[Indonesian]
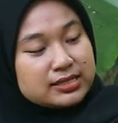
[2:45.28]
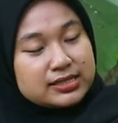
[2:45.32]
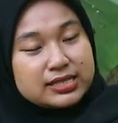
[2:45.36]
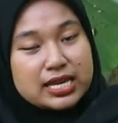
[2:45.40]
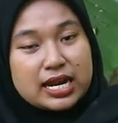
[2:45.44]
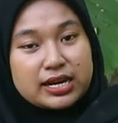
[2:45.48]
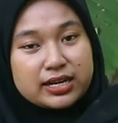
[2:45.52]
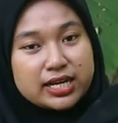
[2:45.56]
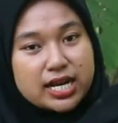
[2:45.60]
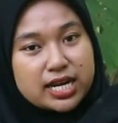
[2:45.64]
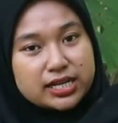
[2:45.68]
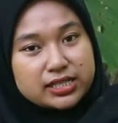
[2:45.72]

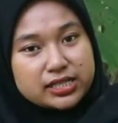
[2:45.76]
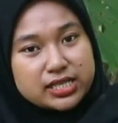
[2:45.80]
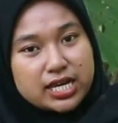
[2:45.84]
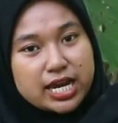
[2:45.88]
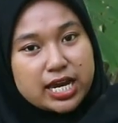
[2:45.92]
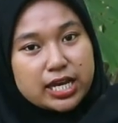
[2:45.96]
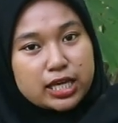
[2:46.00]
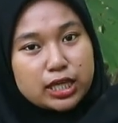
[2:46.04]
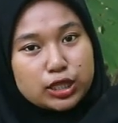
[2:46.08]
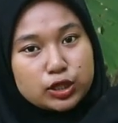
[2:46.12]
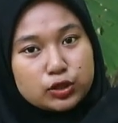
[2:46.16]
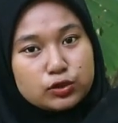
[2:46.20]

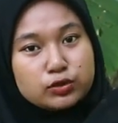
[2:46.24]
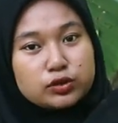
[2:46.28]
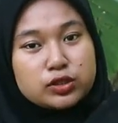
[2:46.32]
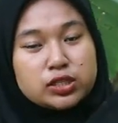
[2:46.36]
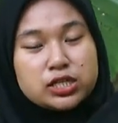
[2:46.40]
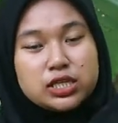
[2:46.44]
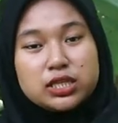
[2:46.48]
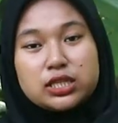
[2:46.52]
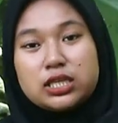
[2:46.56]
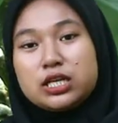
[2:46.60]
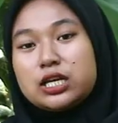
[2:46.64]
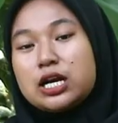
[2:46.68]
standarnya itu
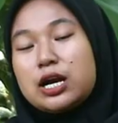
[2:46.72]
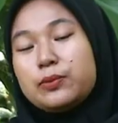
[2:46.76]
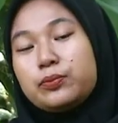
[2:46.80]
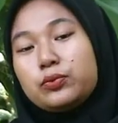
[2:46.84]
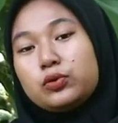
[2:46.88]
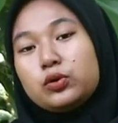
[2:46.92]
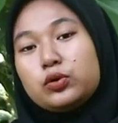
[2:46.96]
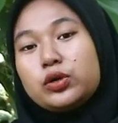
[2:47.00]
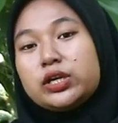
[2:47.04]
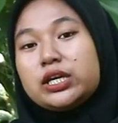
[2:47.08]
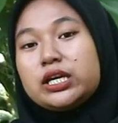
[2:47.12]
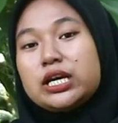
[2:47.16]
di 30
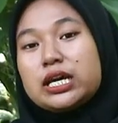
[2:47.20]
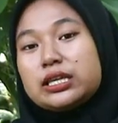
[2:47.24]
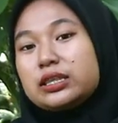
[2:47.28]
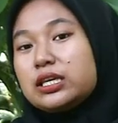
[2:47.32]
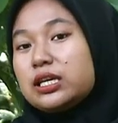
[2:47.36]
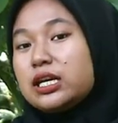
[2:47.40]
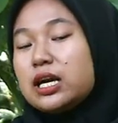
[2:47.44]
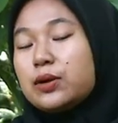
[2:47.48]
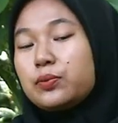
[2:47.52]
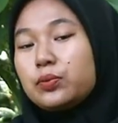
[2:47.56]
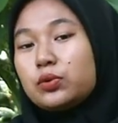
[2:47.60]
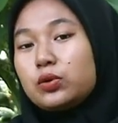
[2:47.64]
hingga
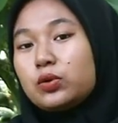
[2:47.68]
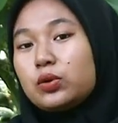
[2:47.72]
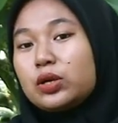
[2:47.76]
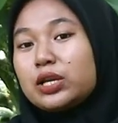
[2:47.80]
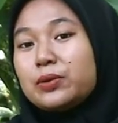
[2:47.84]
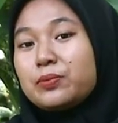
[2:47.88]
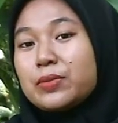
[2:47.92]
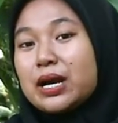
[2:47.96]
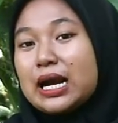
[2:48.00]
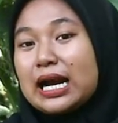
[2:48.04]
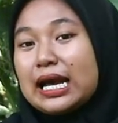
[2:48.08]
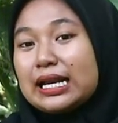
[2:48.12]

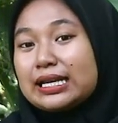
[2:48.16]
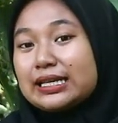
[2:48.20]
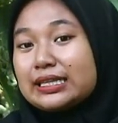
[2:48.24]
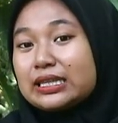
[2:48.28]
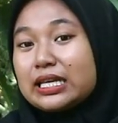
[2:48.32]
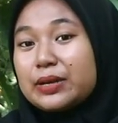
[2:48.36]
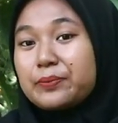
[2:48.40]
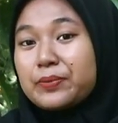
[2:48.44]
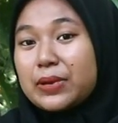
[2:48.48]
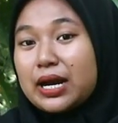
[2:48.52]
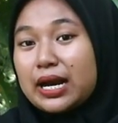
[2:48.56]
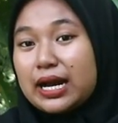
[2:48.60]
35 kali
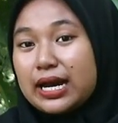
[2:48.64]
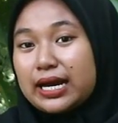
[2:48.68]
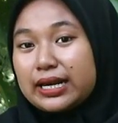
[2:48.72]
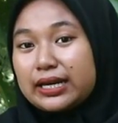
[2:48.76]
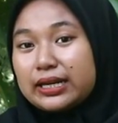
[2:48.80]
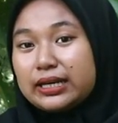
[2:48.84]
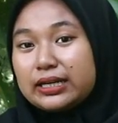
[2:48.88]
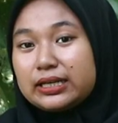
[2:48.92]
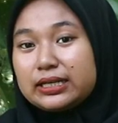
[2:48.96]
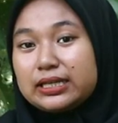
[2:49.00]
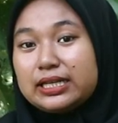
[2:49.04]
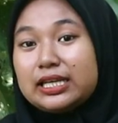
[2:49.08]
tembakan
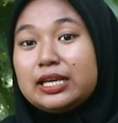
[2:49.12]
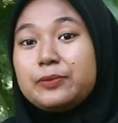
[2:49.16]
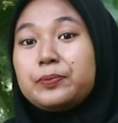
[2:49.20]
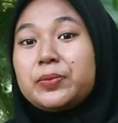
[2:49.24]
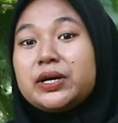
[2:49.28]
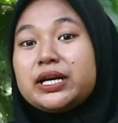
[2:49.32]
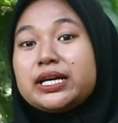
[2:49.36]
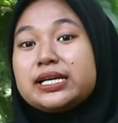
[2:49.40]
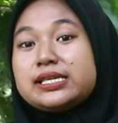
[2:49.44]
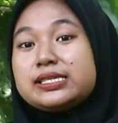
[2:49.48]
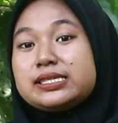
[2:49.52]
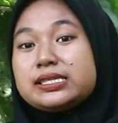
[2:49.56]
ini
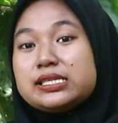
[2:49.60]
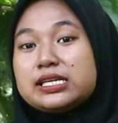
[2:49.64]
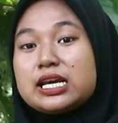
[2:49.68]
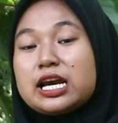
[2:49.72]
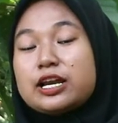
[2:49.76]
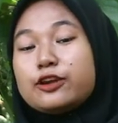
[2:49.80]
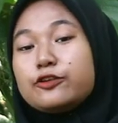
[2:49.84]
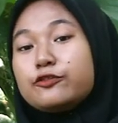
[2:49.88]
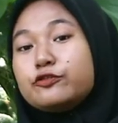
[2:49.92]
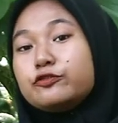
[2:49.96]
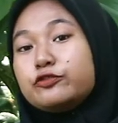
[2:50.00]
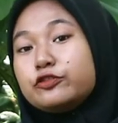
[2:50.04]

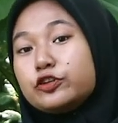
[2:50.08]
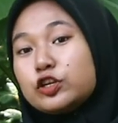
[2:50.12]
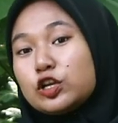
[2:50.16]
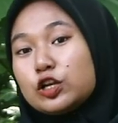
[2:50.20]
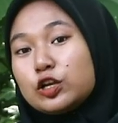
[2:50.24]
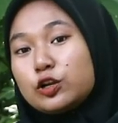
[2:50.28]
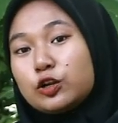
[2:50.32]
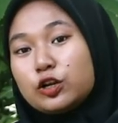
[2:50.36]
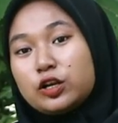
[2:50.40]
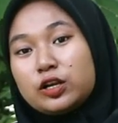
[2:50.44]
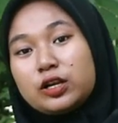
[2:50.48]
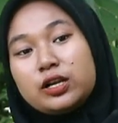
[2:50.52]
pengisian
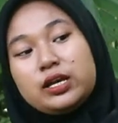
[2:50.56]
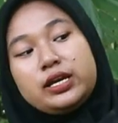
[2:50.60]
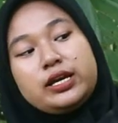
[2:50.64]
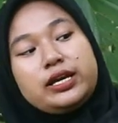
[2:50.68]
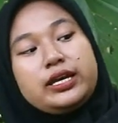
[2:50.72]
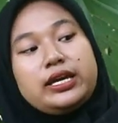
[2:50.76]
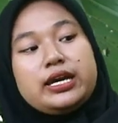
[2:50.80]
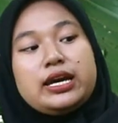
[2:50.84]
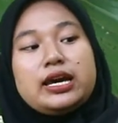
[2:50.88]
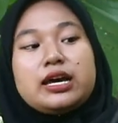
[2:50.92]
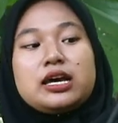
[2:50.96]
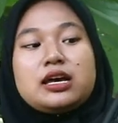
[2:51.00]
full
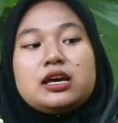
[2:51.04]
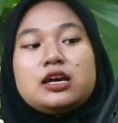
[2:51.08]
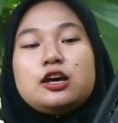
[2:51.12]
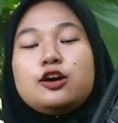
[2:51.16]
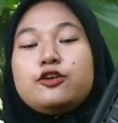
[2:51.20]
ya